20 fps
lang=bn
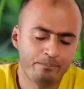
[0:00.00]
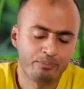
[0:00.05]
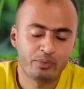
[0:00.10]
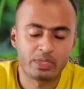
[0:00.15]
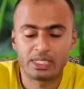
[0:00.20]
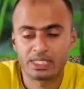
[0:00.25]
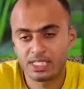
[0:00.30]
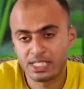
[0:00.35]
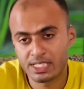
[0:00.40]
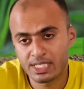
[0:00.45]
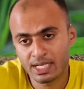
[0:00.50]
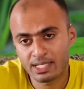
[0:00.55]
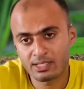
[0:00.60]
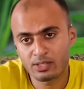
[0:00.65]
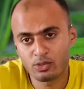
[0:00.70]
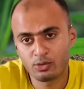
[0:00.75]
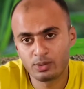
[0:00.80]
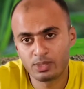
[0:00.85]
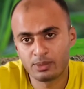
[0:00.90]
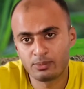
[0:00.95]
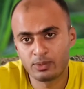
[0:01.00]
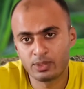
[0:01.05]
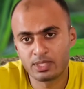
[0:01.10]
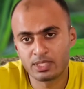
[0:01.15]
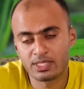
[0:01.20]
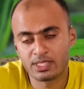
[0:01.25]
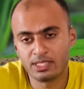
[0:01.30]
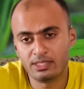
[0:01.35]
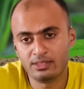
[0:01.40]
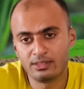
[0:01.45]
শেষে একটা কবিতা বলতে
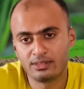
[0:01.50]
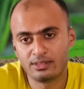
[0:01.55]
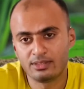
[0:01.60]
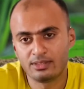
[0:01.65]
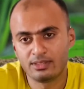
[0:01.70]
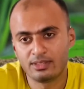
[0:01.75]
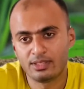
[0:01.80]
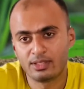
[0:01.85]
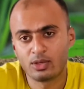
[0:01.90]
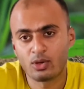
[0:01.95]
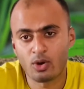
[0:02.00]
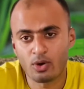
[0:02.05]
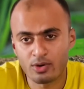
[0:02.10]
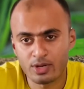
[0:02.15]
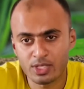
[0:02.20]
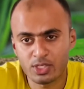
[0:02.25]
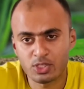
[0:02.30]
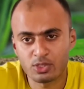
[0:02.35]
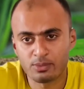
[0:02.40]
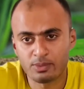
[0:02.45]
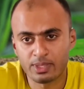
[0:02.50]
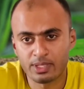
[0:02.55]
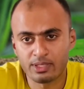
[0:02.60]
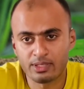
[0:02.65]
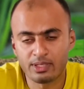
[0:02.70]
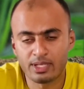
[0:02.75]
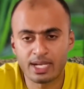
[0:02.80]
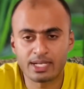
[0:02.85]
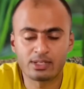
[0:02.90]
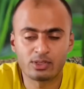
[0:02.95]
চাই করোনার সময়
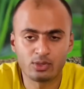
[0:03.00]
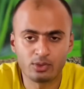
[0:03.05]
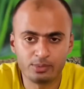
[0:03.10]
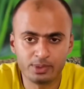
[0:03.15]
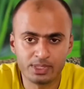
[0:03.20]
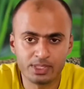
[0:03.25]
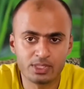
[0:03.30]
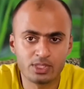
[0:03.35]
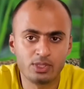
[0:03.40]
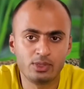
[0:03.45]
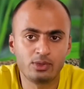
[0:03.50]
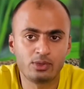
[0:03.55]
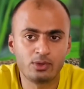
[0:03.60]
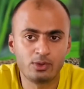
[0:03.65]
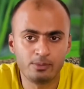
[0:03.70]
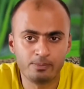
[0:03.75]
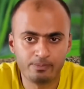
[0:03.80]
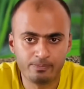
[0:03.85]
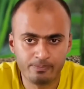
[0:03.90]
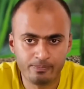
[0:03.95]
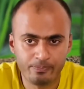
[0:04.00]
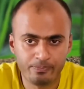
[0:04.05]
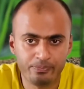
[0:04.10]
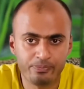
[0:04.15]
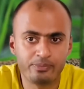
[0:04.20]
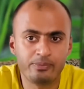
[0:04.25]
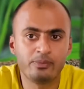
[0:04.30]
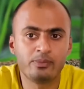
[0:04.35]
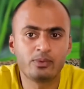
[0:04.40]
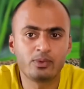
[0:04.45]
একটা কবিতা ছিল খুব
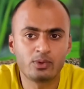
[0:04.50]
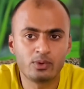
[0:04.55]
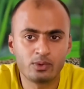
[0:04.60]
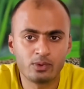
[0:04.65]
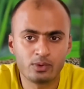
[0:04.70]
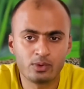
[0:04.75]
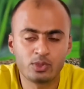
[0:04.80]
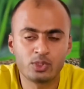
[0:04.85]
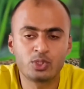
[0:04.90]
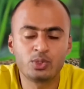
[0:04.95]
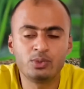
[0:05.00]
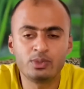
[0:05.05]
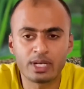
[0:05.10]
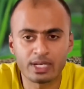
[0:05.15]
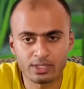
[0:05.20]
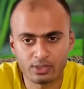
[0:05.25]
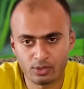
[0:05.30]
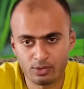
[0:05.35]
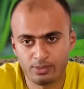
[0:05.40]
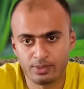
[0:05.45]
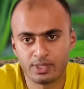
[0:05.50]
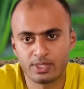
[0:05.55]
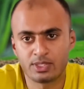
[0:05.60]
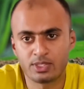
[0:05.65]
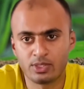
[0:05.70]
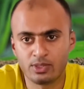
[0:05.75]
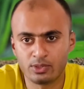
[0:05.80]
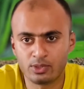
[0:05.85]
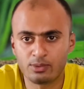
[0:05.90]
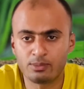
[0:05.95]
সুন্দর একটা কবিতা ছিল
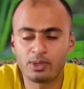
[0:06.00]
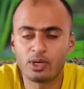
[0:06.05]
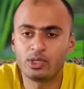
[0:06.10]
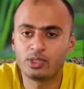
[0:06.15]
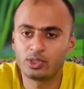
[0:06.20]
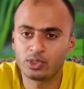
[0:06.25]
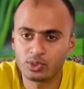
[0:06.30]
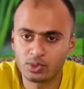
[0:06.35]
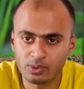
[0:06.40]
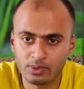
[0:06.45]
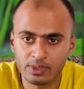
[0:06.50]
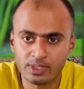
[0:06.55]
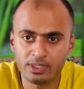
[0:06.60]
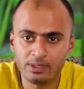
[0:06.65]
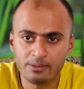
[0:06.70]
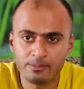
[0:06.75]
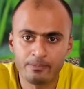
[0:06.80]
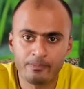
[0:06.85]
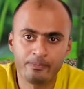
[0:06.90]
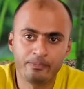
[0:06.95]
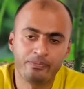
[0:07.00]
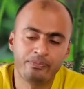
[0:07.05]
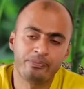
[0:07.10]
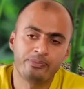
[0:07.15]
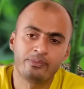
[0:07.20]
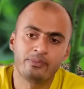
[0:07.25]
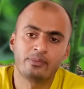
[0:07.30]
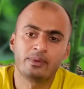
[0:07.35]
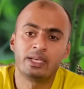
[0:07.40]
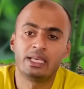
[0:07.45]
তোমরা হয়তো শুনোনি
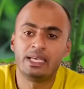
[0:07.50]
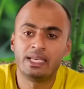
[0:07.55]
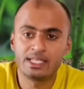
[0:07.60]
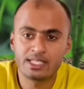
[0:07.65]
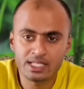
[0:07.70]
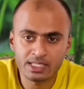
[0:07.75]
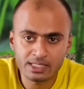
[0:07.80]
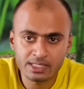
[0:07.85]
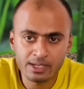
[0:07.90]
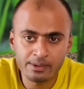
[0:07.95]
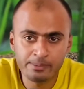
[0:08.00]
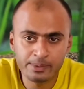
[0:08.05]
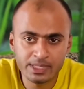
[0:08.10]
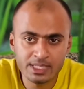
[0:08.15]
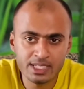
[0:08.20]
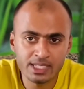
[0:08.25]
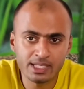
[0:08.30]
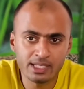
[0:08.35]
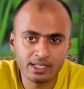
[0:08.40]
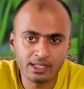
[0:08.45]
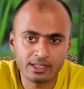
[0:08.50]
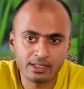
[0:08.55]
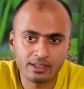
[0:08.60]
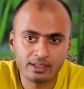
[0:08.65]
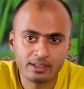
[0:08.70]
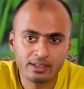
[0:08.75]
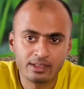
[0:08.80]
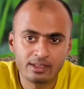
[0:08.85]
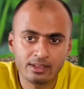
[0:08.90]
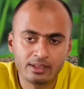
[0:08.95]
এ যাত্রায় বেঁচে গেলে
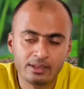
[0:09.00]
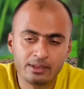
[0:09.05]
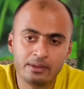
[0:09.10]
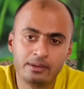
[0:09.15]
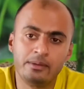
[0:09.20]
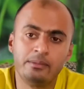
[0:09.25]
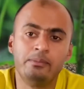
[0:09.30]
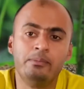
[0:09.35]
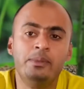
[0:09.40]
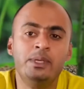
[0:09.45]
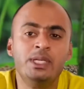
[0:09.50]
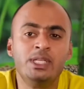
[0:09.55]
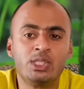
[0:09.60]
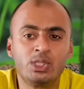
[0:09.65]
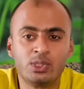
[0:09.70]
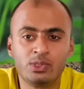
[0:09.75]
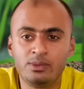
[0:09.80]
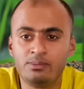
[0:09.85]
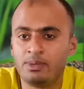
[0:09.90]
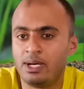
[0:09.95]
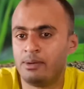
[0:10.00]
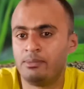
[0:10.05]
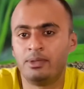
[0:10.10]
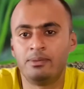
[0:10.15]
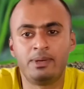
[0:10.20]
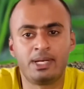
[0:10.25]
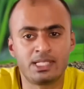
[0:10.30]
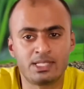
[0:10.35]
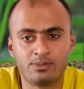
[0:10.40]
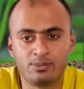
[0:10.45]
ভীষণভাবে
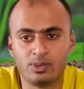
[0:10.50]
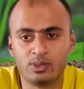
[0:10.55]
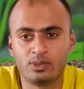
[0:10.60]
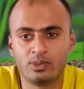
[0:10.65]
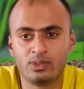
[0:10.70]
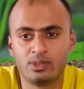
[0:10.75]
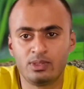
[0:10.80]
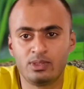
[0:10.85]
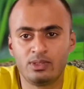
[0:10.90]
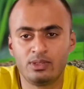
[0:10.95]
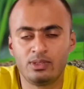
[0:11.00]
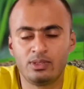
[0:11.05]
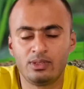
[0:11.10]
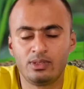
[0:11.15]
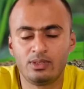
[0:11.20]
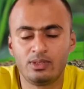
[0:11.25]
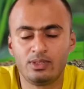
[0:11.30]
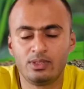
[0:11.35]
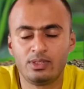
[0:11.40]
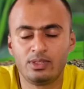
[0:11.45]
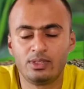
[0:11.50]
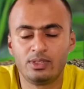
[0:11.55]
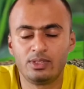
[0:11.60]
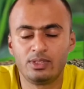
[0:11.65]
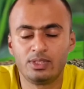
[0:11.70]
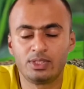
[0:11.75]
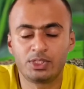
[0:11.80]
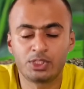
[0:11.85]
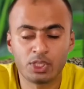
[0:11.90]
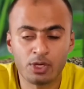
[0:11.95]
বাঁচব
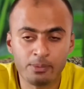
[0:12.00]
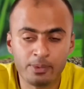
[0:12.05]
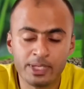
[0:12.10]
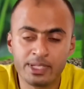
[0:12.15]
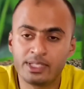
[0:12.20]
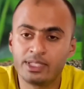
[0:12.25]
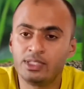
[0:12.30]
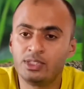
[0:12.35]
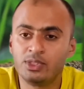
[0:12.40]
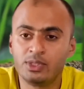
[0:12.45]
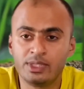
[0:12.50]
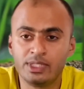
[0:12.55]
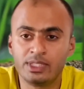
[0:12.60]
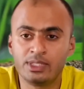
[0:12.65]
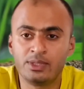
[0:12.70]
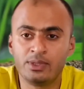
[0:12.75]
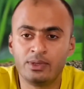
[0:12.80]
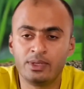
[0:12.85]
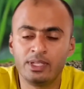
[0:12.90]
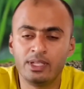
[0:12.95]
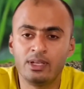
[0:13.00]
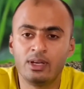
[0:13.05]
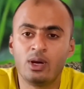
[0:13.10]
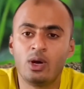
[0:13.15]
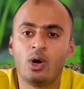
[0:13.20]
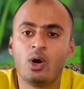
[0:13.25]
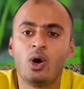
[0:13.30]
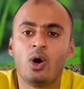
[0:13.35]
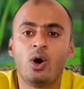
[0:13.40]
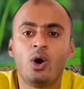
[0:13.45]
সবাইকে জড়িয়ে ধরে
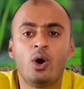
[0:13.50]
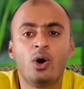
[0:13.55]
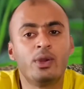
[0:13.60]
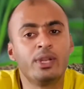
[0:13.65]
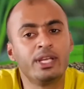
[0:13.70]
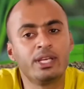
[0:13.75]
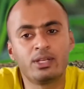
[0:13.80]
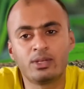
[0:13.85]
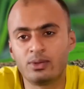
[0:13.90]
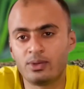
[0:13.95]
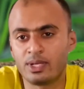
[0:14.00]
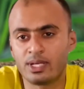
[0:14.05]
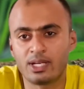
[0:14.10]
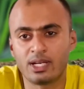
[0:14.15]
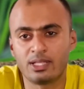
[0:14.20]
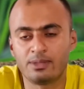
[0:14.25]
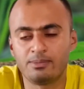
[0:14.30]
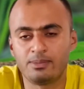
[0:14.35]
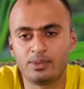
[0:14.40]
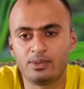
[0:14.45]
অনেক করে কাঁদব